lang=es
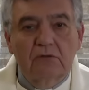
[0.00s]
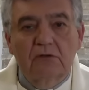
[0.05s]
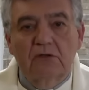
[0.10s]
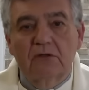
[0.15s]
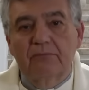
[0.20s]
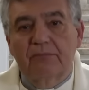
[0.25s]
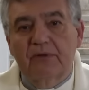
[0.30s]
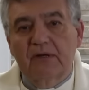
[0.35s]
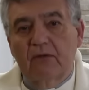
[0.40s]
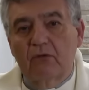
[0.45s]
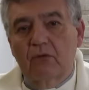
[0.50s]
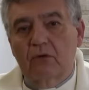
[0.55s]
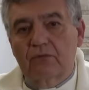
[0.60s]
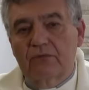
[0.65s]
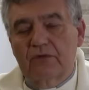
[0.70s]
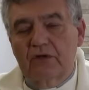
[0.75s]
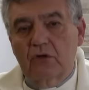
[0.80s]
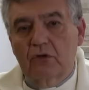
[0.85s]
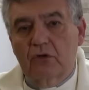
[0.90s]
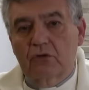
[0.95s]
el emperador
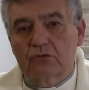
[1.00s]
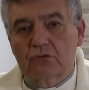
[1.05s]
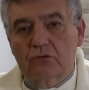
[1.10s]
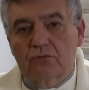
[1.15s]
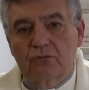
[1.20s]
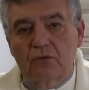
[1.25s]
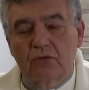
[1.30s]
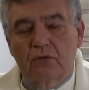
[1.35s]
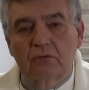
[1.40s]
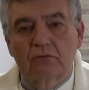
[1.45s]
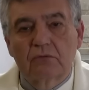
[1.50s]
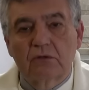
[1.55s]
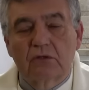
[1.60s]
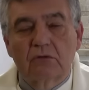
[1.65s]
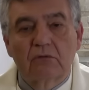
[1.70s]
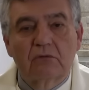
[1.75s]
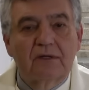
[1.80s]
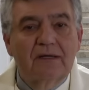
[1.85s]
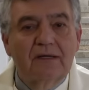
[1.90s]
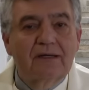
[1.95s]
filósofo, bueno,
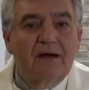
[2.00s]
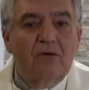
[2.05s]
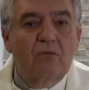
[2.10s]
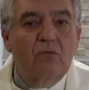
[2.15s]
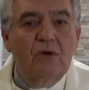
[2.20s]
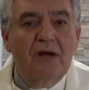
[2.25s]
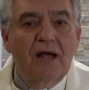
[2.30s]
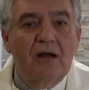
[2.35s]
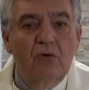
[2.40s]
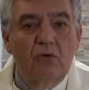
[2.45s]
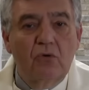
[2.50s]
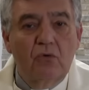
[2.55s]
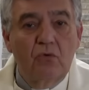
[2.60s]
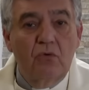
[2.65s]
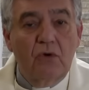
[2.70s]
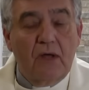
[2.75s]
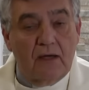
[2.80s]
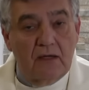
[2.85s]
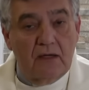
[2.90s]
era una locura.